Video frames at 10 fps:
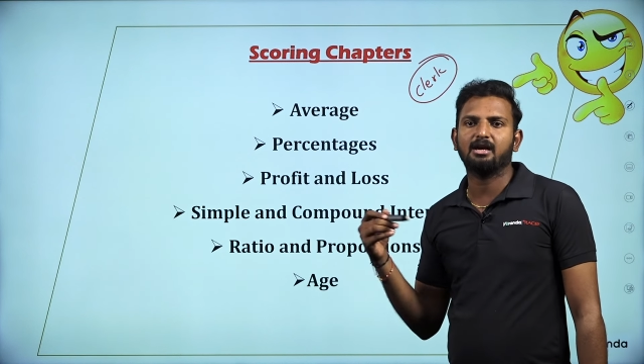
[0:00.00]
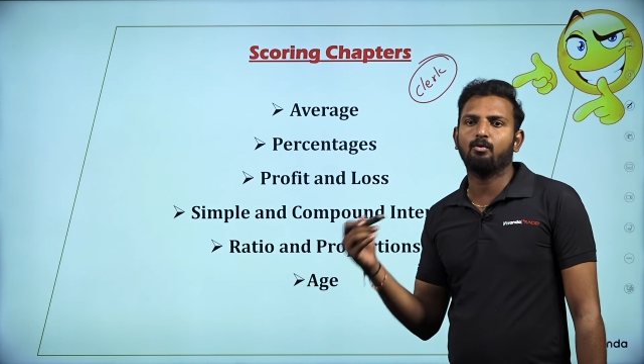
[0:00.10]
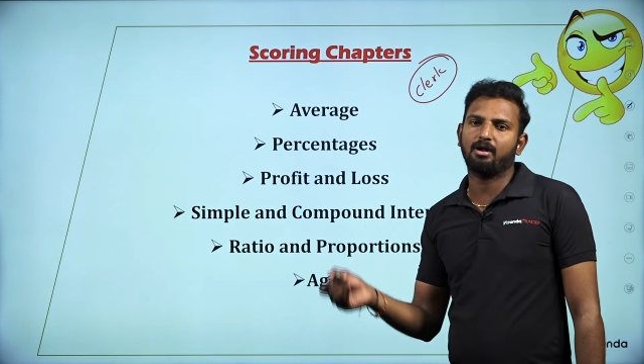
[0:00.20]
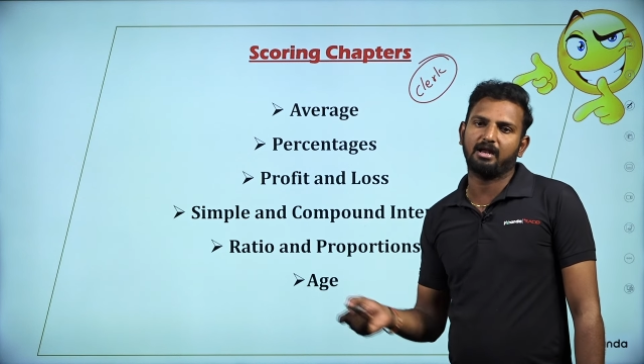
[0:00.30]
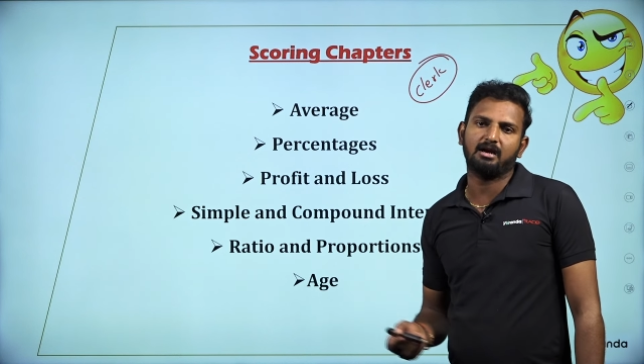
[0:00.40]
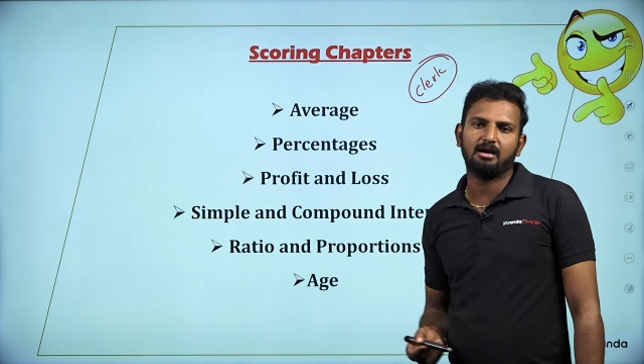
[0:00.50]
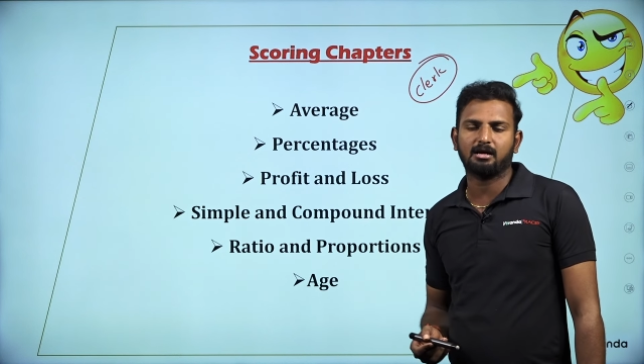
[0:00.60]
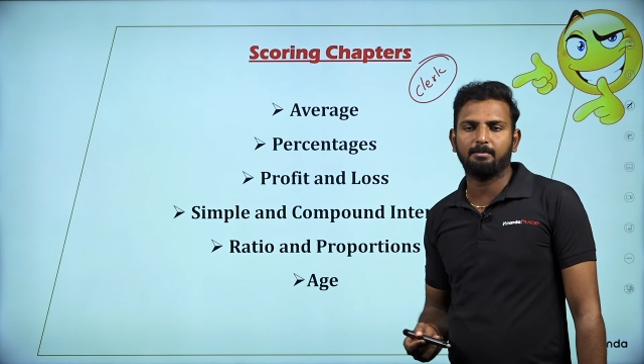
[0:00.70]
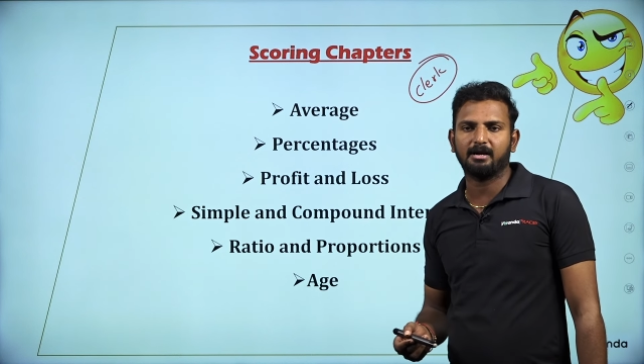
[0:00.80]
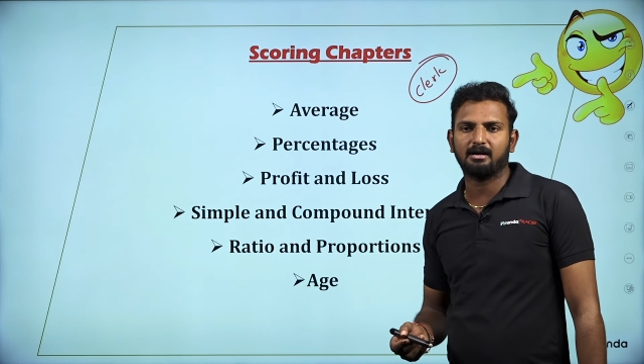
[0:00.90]
எவ்வளோ என்னென்ன
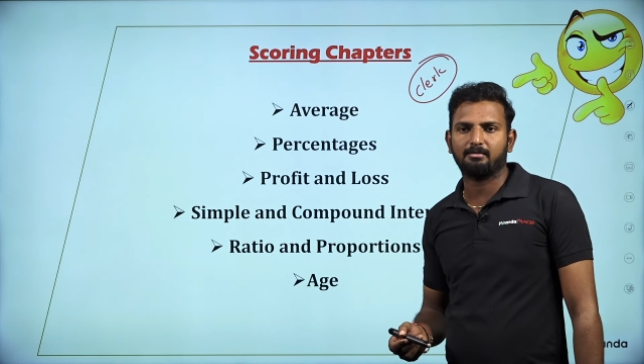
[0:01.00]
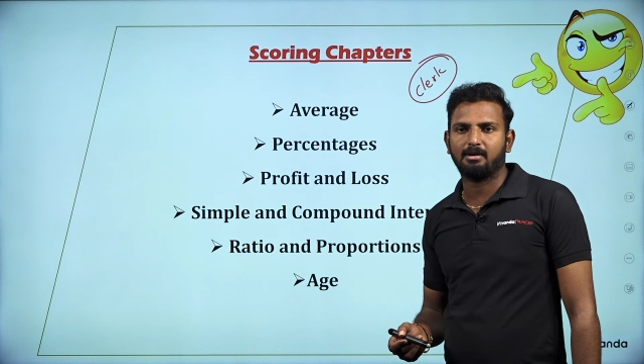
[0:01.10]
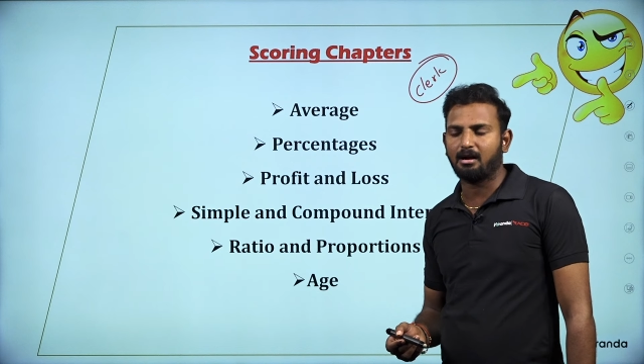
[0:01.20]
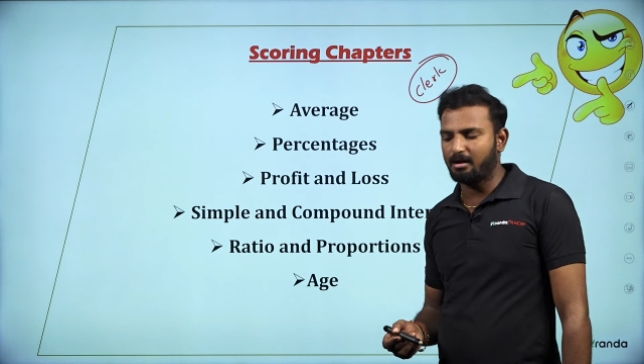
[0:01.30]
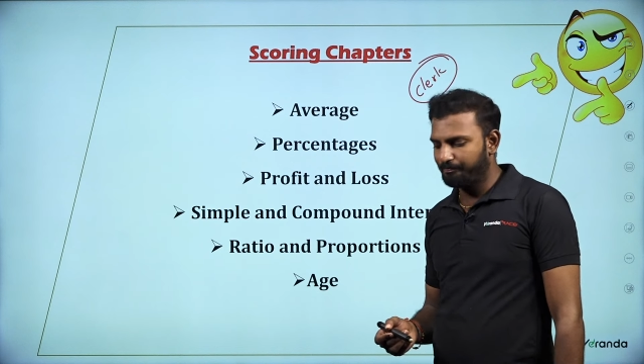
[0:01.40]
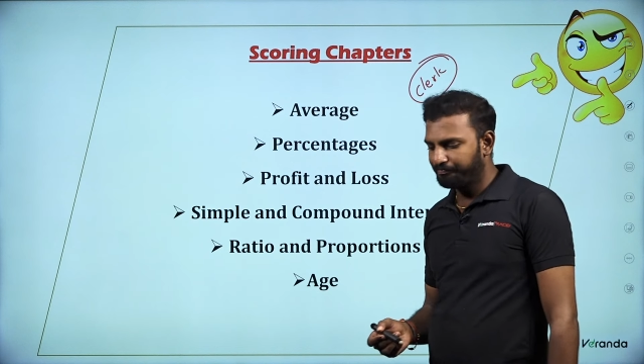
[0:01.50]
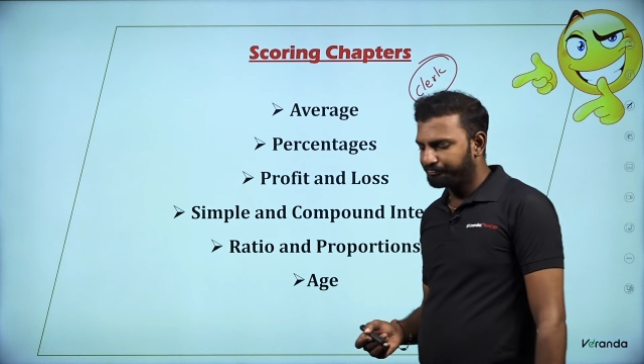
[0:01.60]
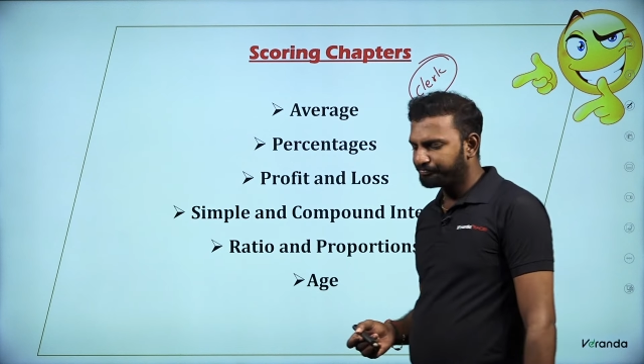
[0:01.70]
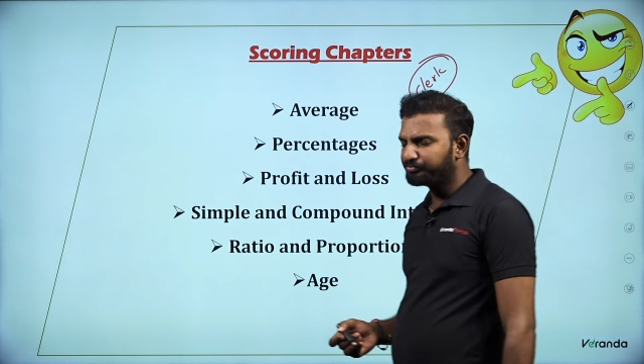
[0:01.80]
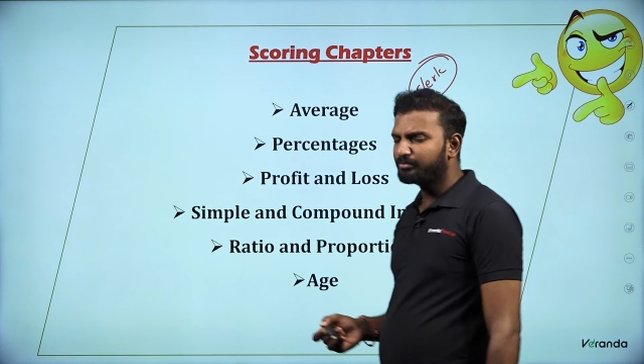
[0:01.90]
டாபிக் அட்டன் பண்ணலாம்
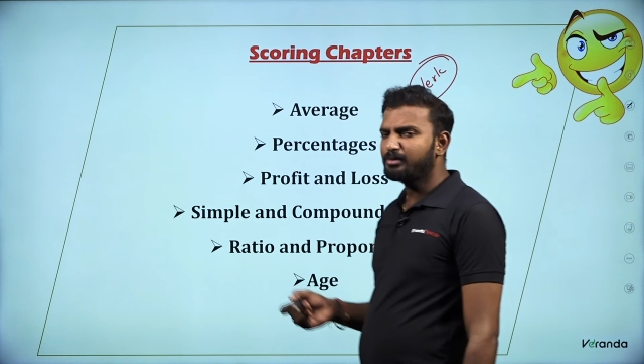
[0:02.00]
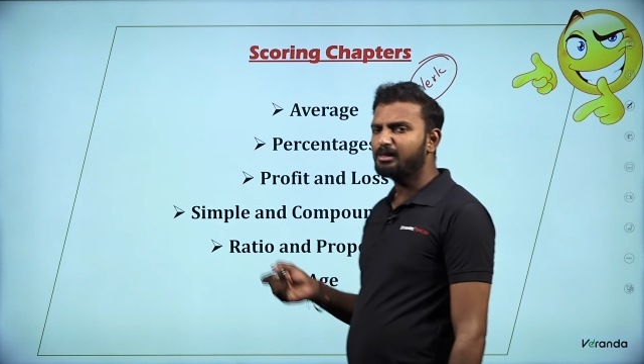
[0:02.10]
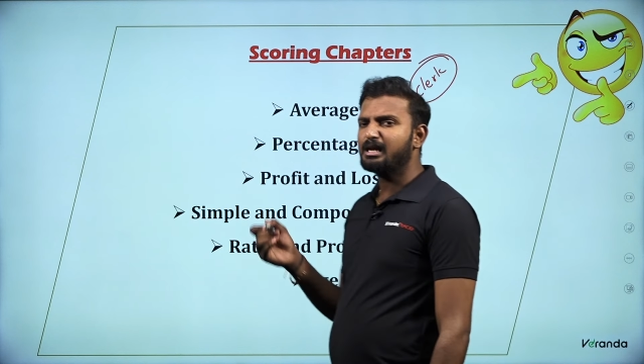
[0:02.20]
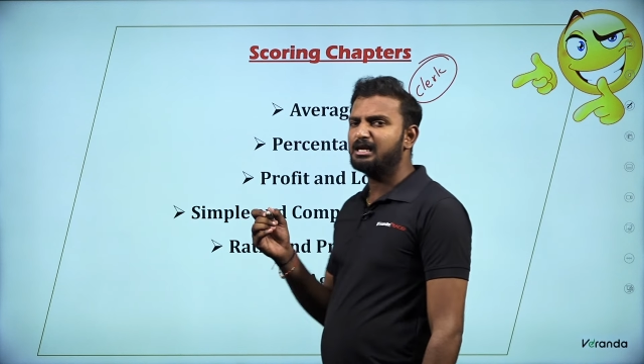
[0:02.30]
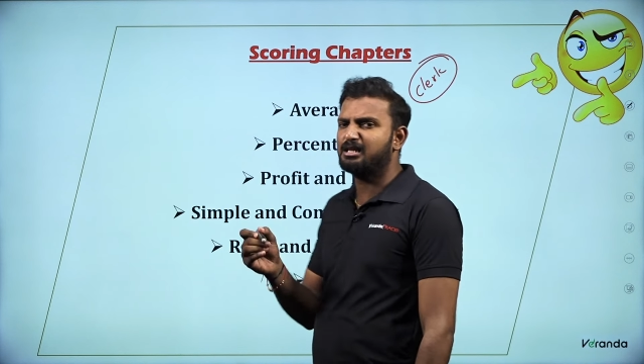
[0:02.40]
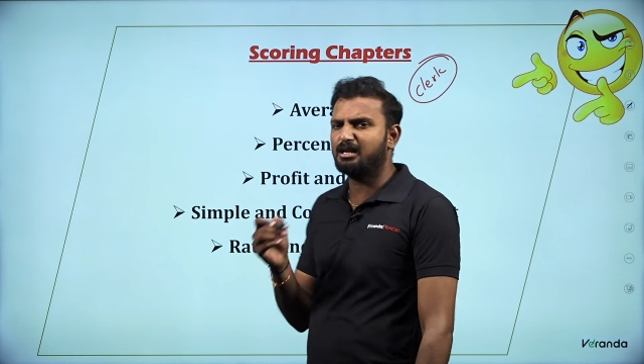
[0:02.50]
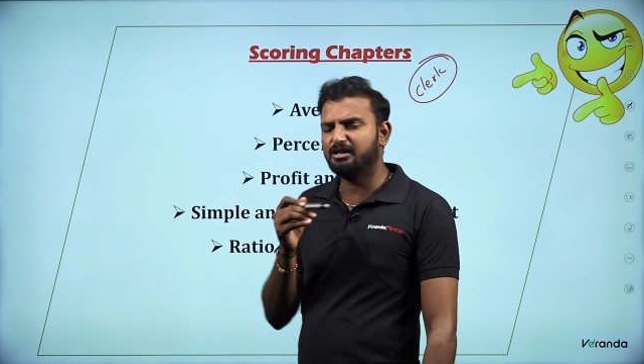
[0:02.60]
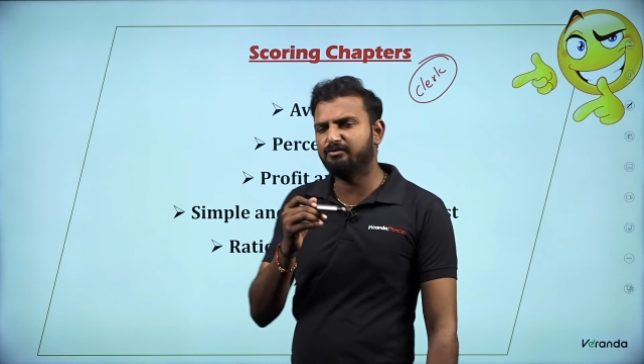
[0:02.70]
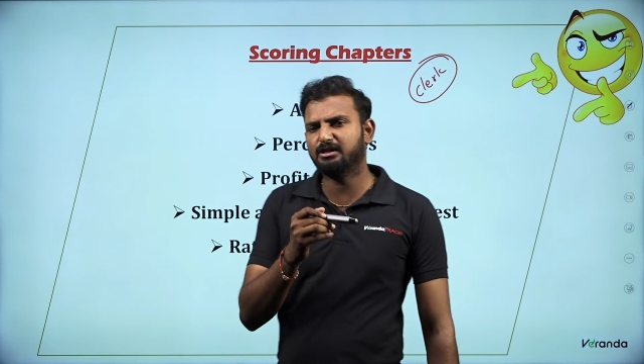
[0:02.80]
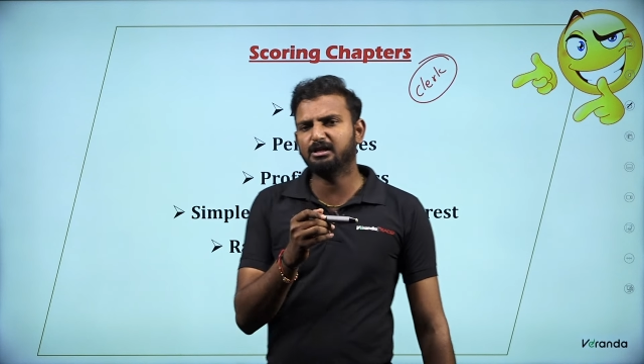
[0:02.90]
இது
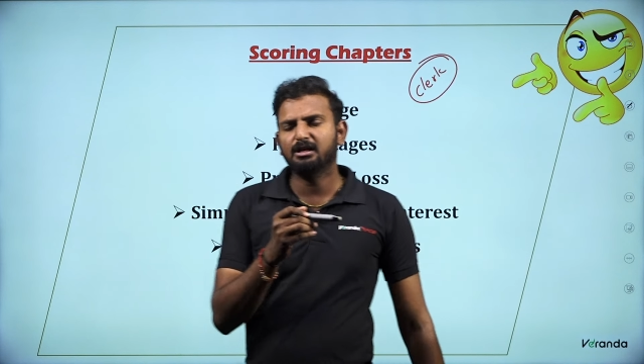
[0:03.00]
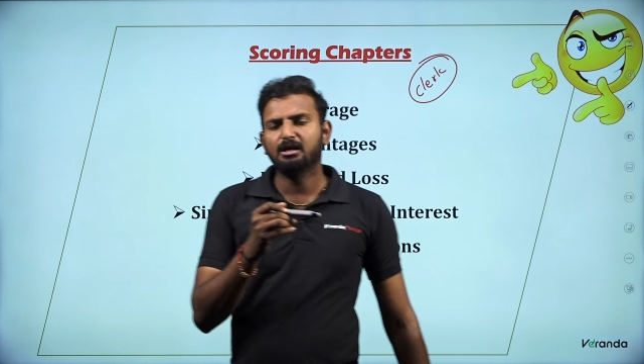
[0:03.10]
இது வந்து